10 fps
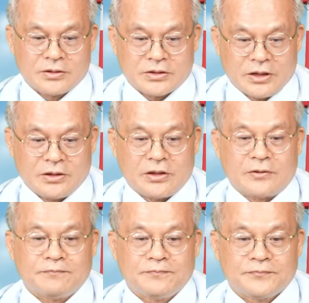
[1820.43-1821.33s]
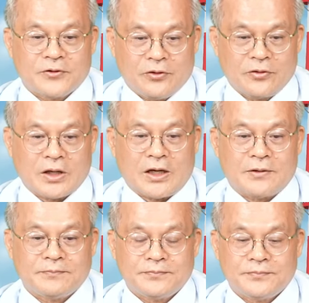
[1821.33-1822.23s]
见顶东
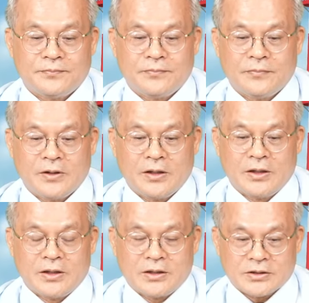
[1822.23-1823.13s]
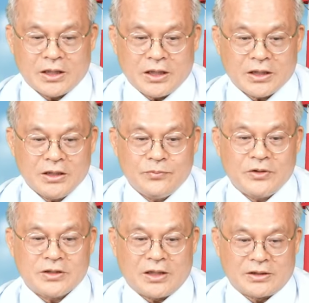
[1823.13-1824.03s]
阳，再来跟你
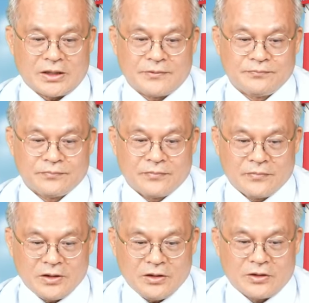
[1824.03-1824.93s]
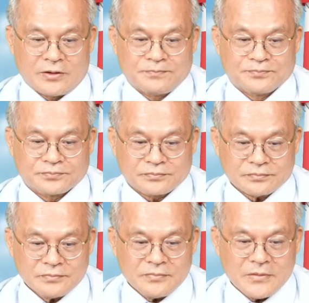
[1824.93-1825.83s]
们讲的利龙，
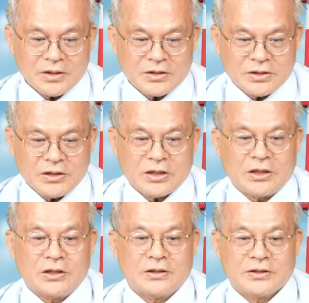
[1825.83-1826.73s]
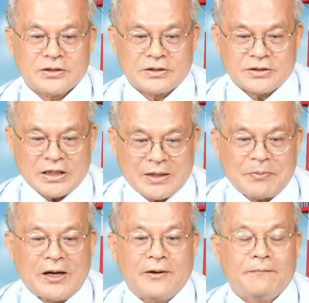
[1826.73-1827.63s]
西格加
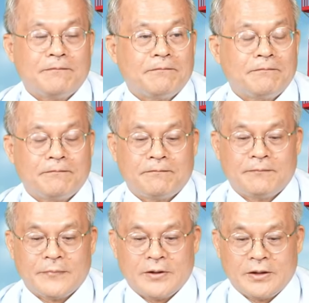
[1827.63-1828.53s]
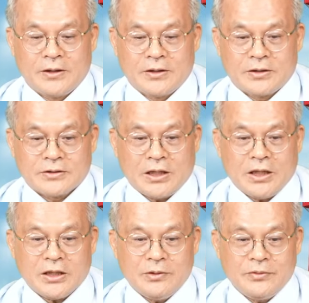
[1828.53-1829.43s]
邦，再
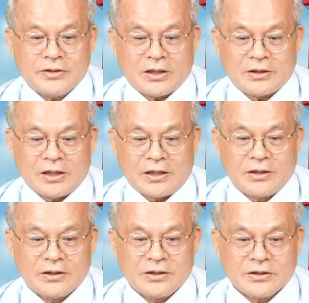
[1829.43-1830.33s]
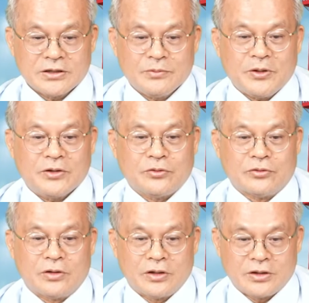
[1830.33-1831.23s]
来跟你们讲的设备
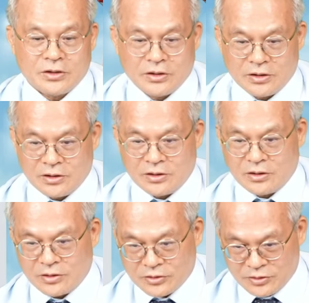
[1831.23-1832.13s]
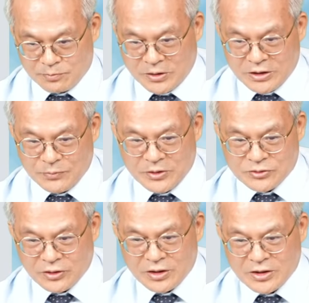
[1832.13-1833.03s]
股，本利比
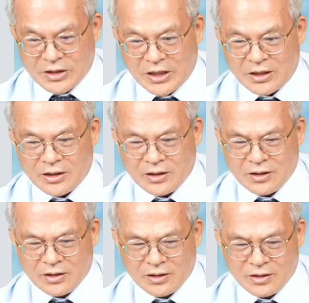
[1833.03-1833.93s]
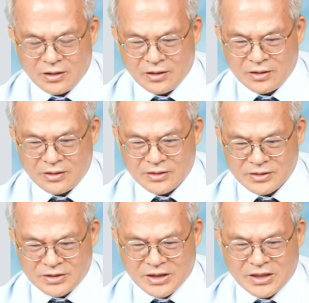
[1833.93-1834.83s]
最低谁？
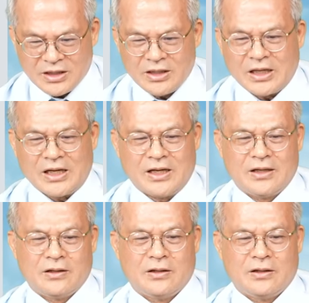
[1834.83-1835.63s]
一极啦！